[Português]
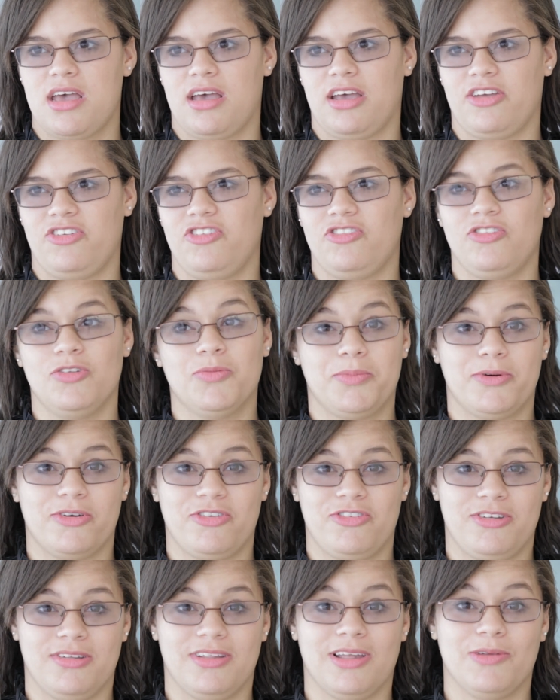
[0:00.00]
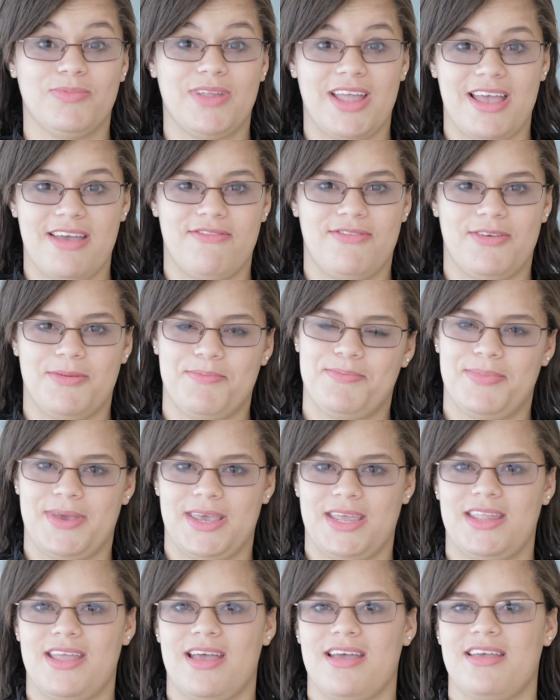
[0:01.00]
a gente não, pode, não deve
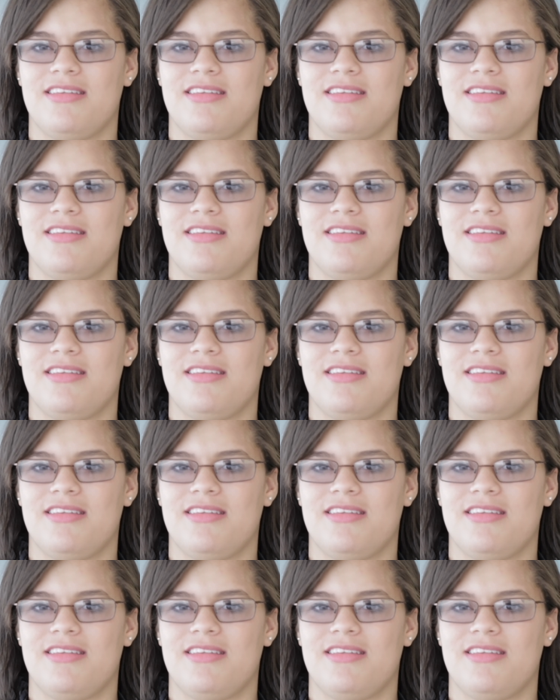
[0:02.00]
perder a